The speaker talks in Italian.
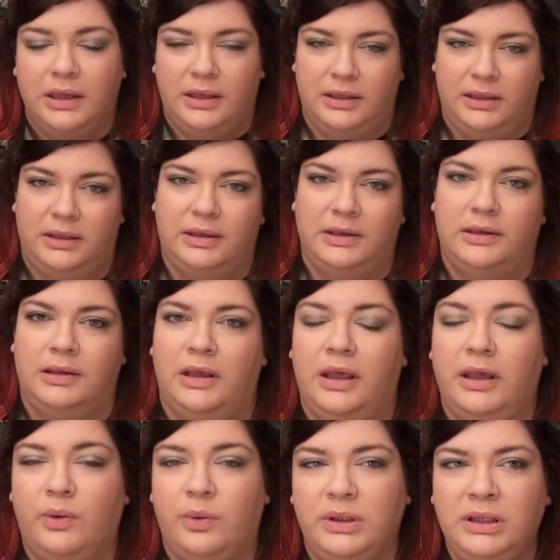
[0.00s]
e,
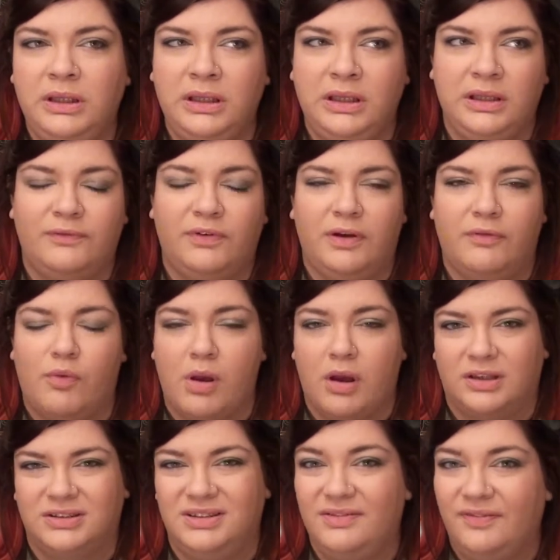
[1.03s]
e, quindi volevo
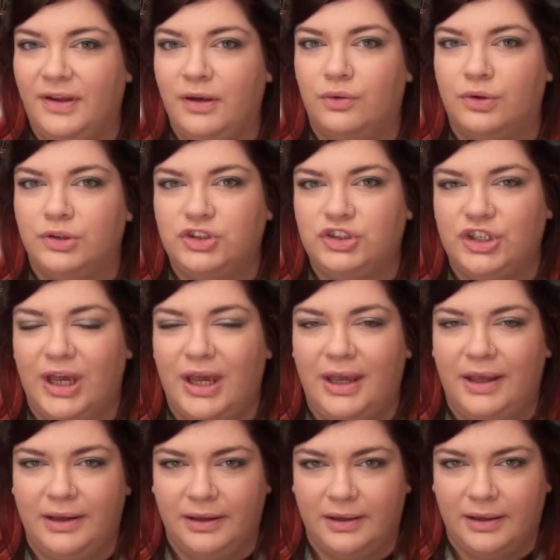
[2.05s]
qualcosa di
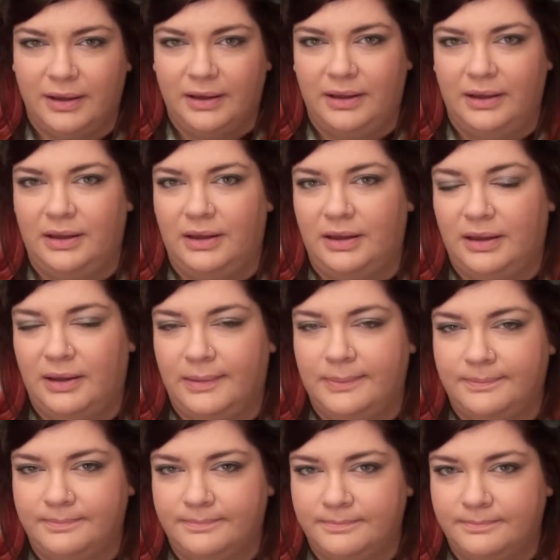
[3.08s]
veloce
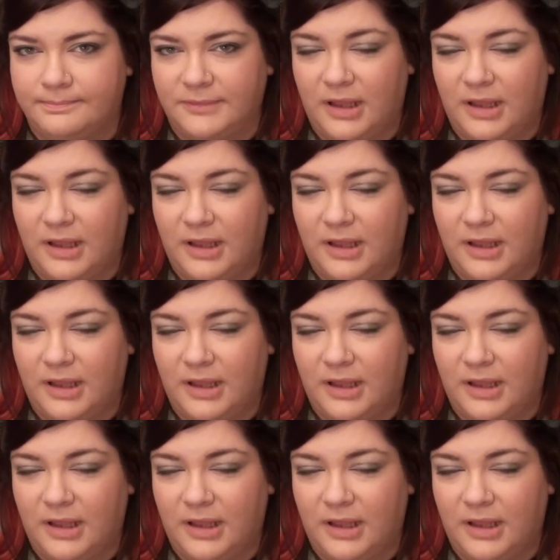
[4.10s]
ehm,